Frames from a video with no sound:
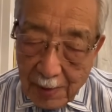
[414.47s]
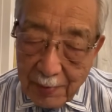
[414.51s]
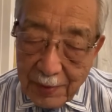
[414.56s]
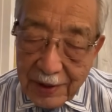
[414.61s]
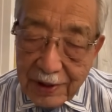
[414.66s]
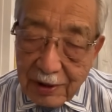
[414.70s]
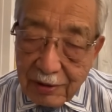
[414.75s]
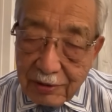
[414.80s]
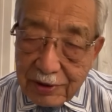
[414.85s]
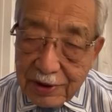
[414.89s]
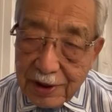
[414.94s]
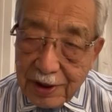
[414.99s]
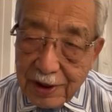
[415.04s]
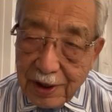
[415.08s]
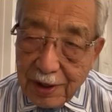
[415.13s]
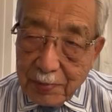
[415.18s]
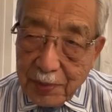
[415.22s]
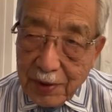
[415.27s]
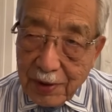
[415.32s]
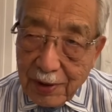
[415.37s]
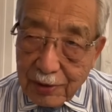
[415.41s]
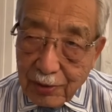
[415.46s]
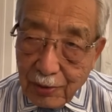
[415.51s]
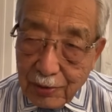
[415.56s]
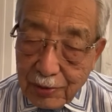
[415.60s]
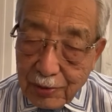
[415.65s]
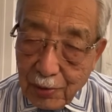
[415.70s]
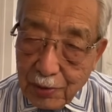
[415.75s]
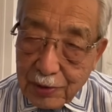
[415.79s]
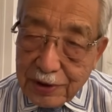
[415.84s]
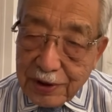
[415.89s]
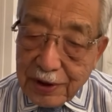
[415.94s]
アメリカの GDP はどん
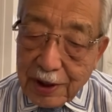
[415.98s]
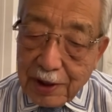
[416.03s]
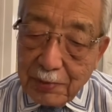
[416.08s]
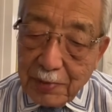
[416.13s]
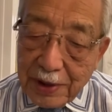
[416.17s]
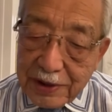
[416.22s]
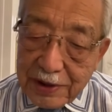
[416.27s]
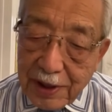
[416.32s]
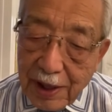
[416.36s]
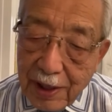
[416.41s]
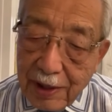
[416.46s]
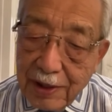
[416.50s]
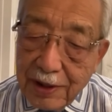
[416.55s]
と落ちてきまして、